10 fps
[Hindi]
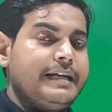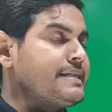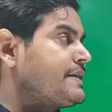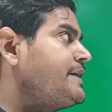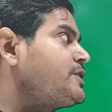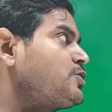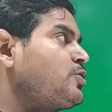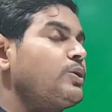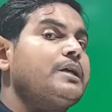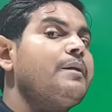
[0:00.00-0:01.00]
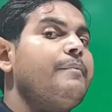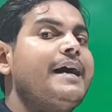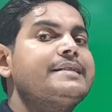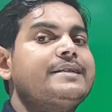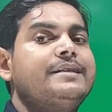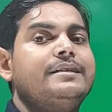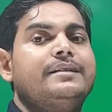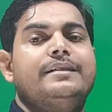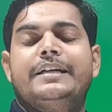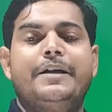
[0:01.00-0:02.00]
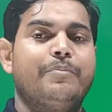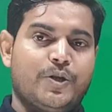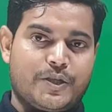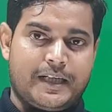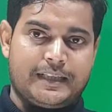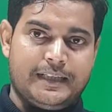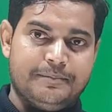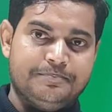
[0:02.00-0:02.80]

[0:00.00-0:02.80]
इसलिए टोटल मास नहीं बोल सकते